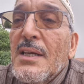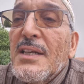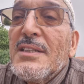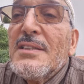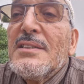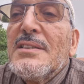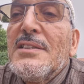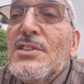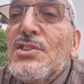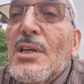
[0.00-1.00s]
Et
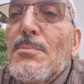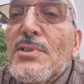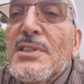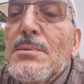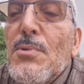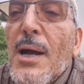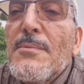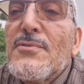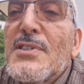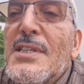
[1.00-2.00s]
Sidi Shir, moi, Sidi
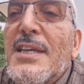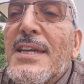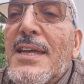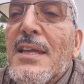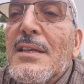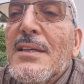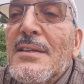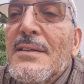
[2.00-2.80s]
Mohamed Fazil Kakari,